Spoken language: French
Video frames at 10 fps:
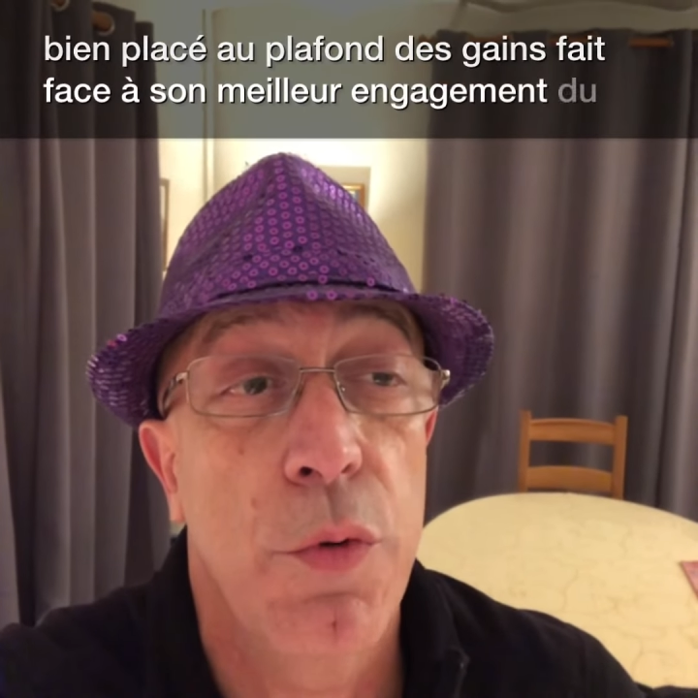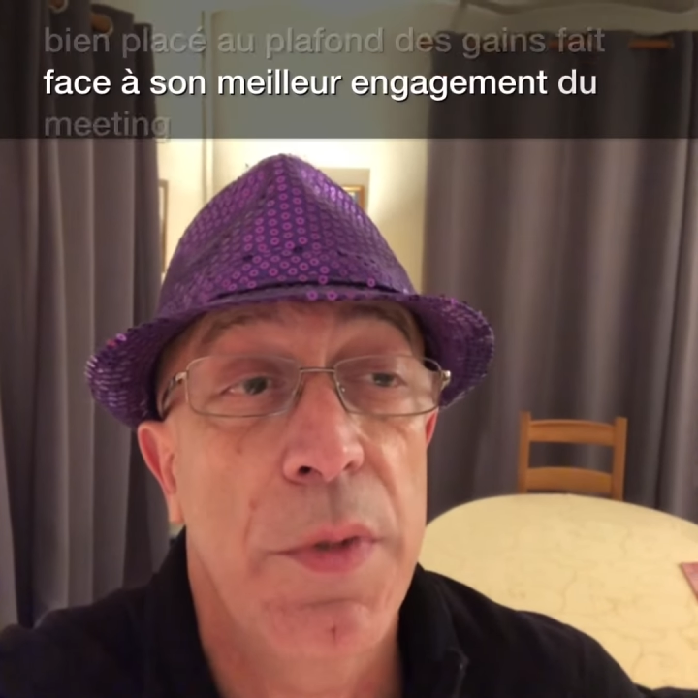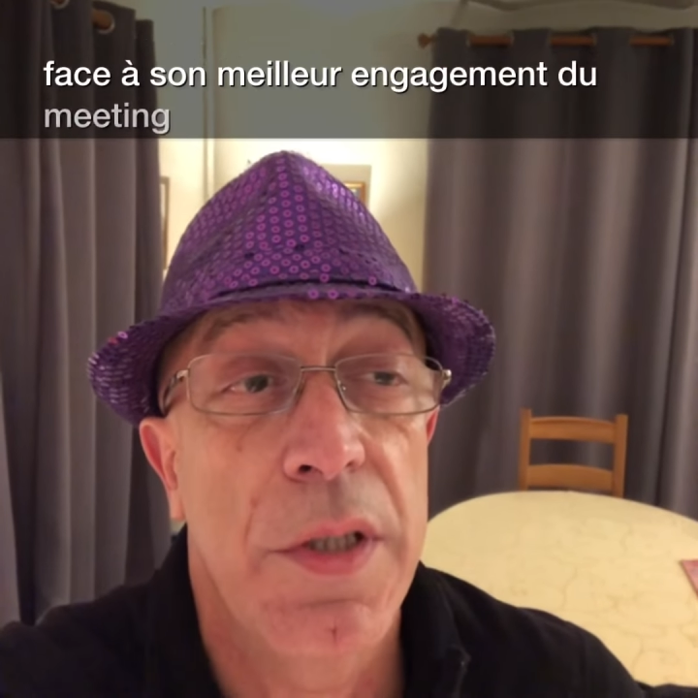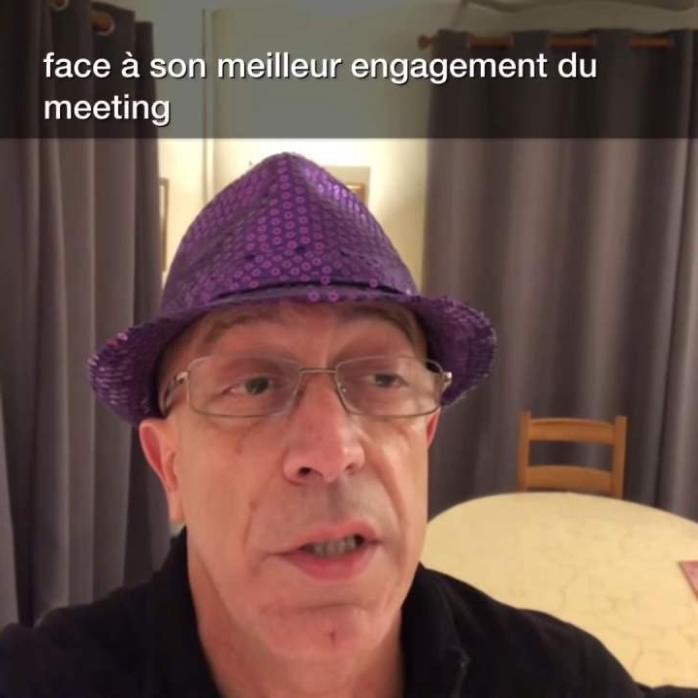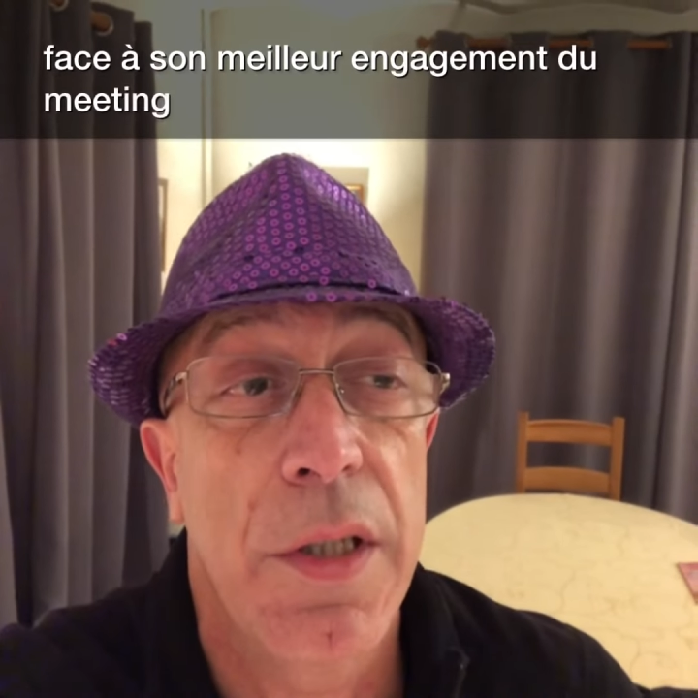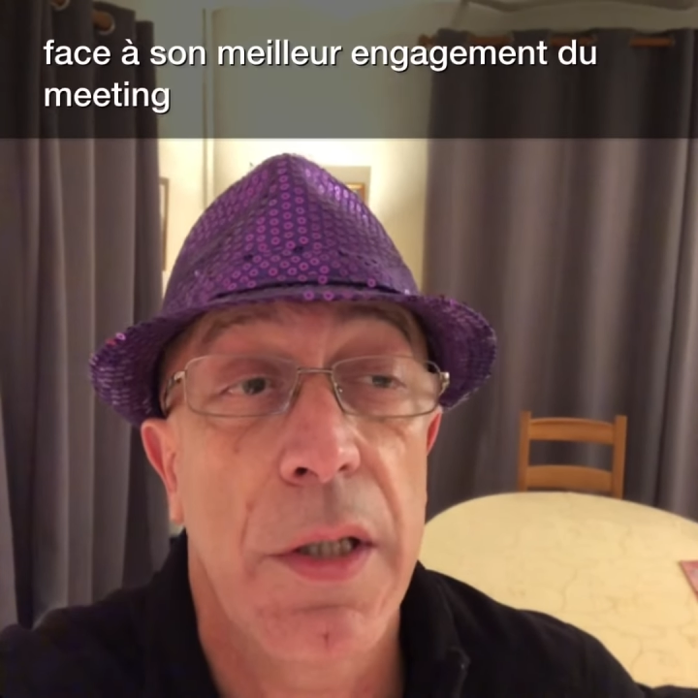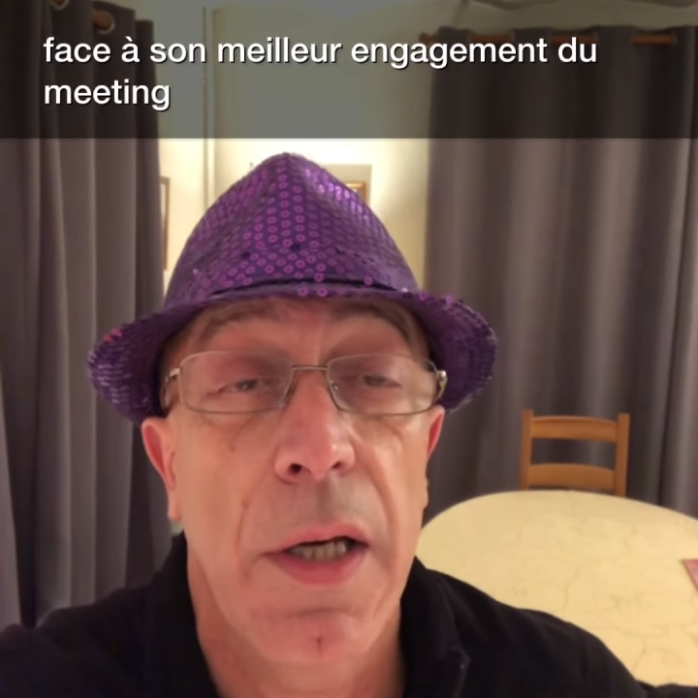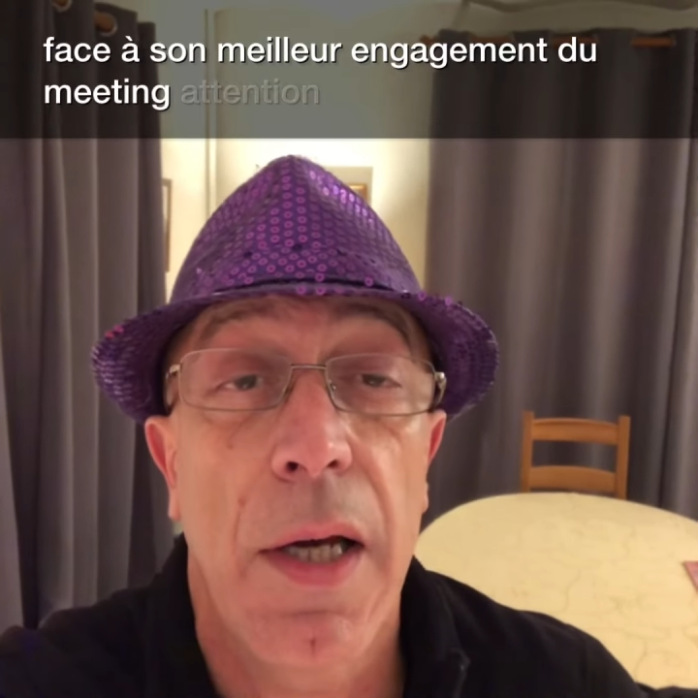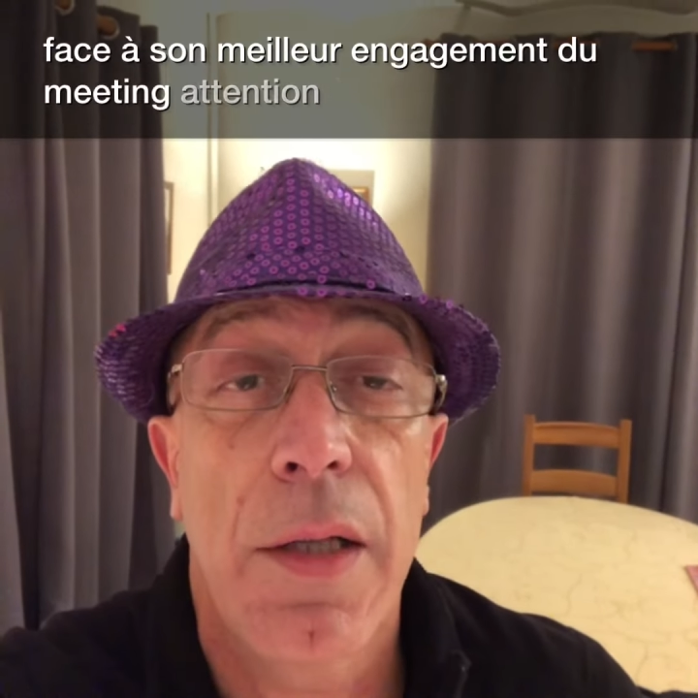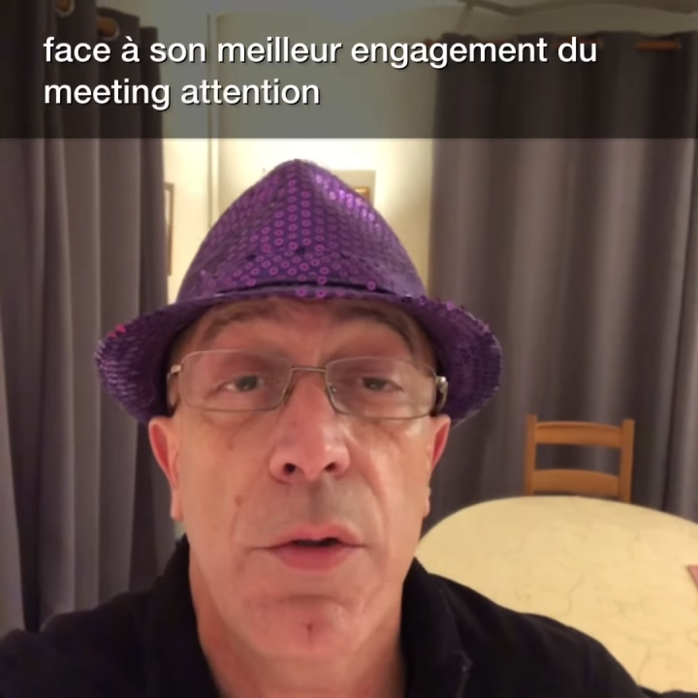meeting,
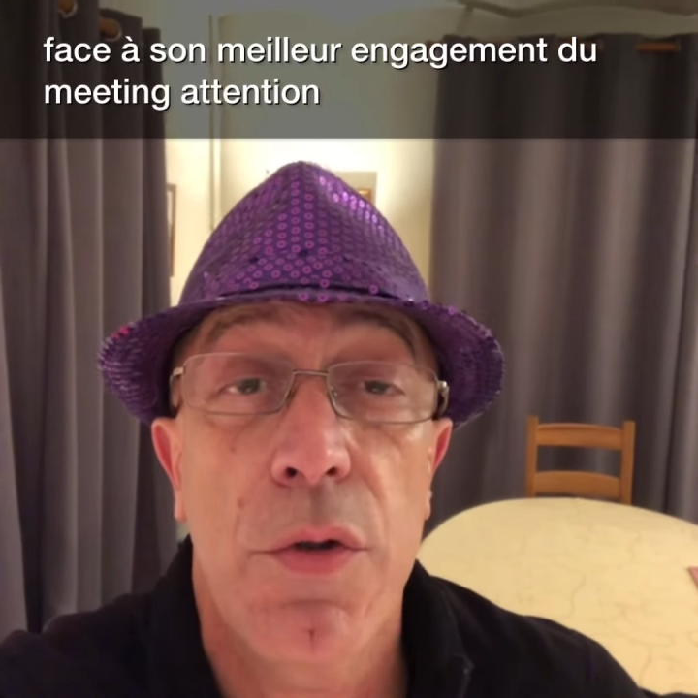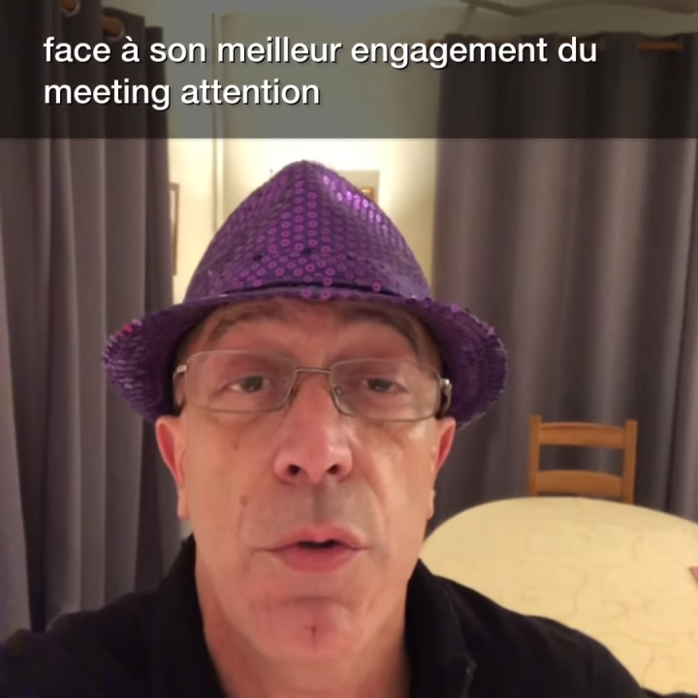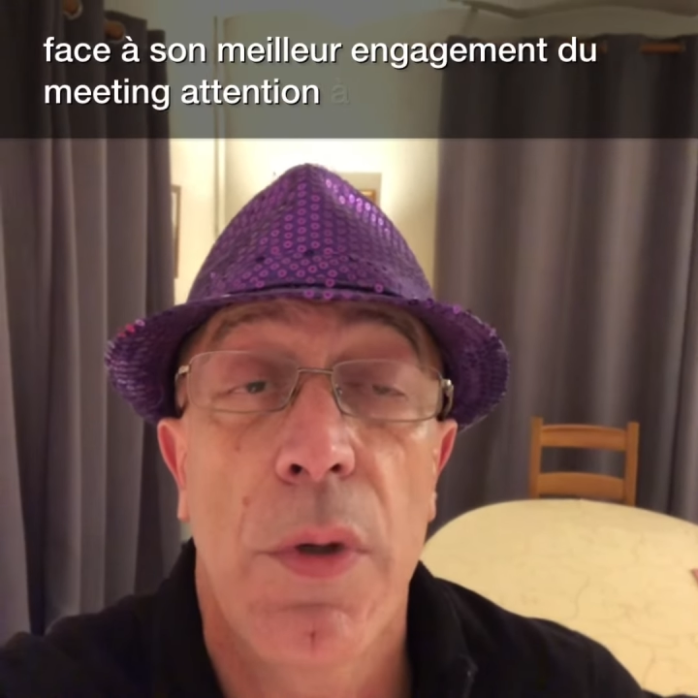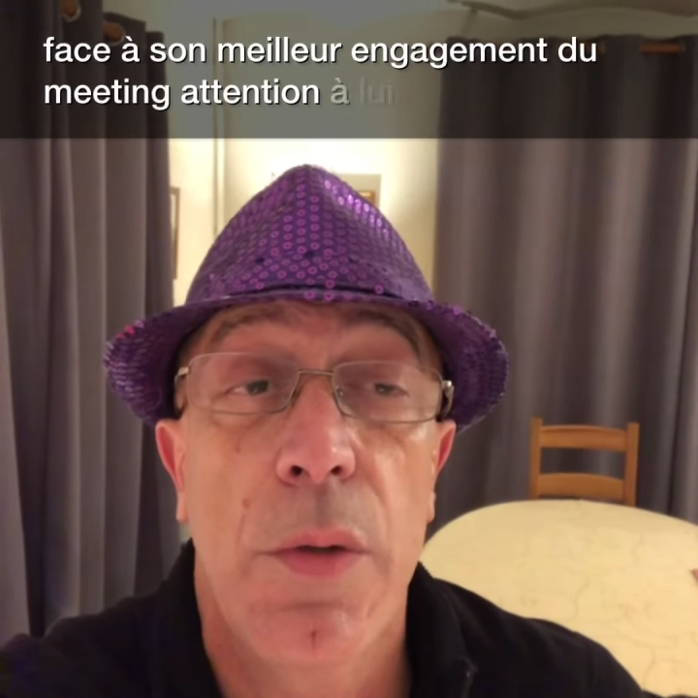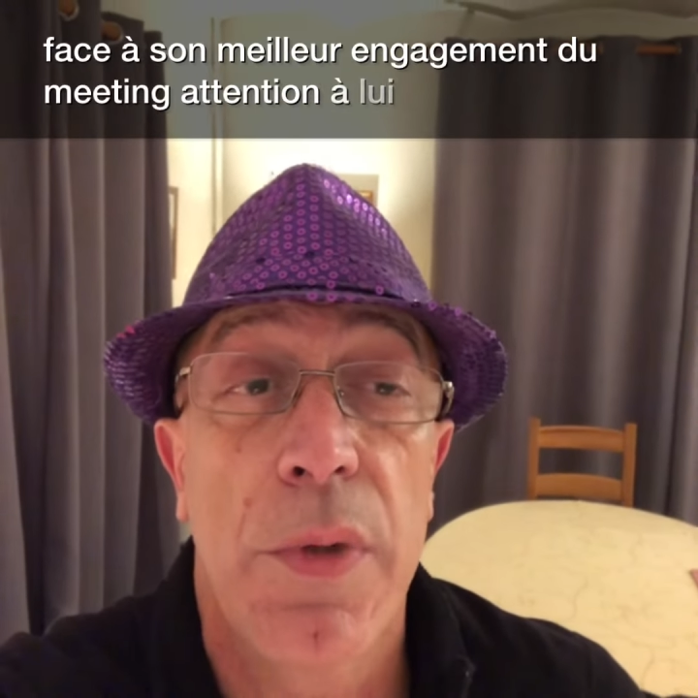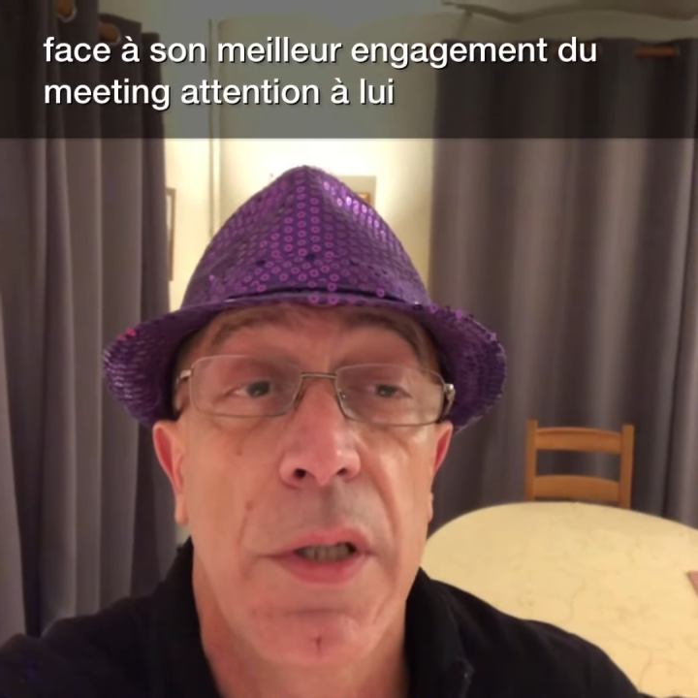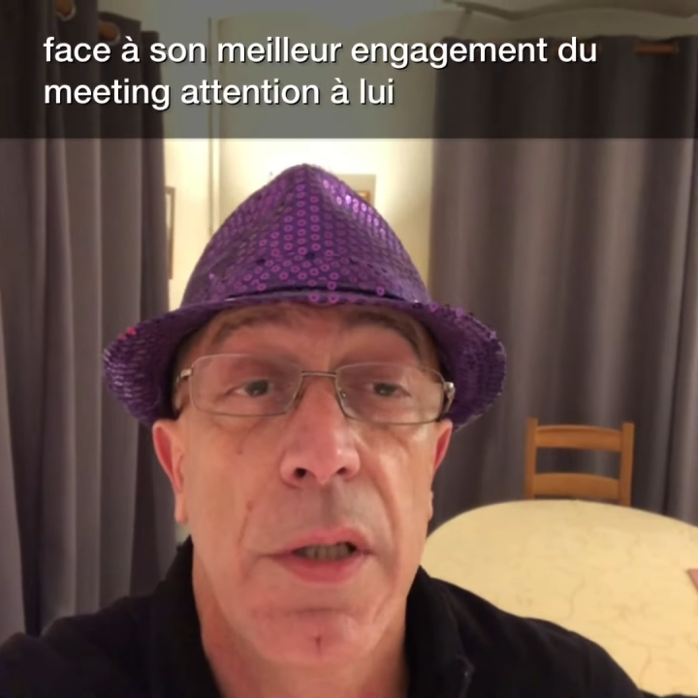attention à lui.